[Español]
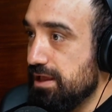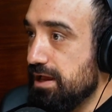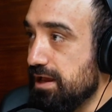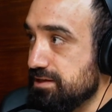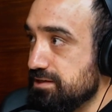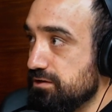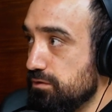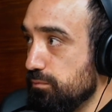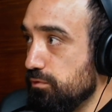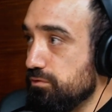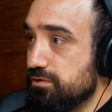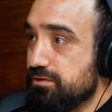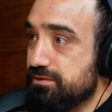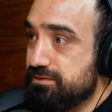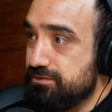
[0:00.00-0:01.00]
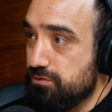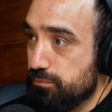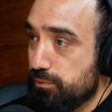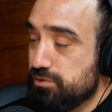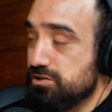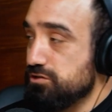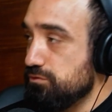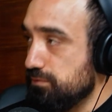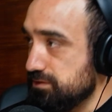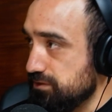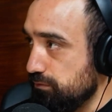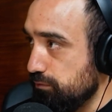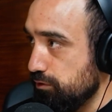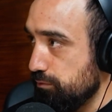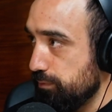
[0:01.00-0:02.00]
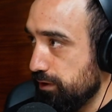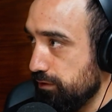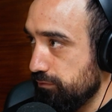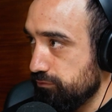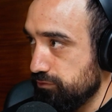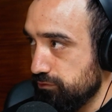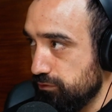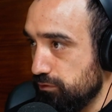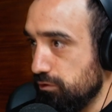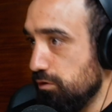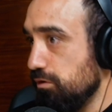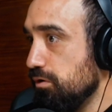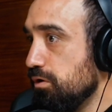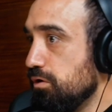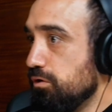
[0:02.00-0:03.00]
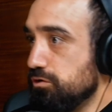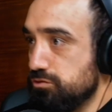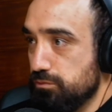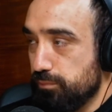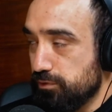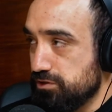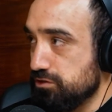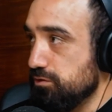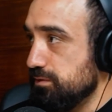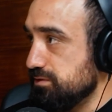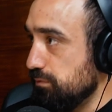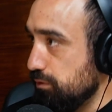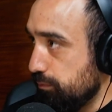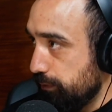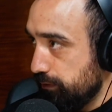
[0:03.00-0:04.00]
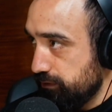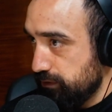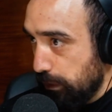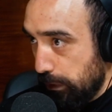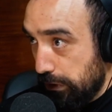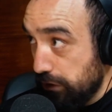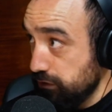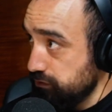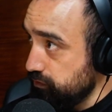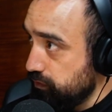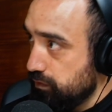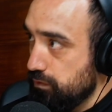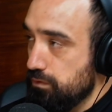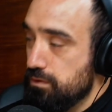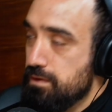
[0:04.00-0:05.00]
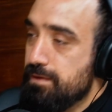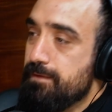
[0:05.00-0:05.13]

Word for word: Así como si un proyecto va a ser bueno para nosotros o no, o si un proyecto va a ser bueno para nuestro negocio o no.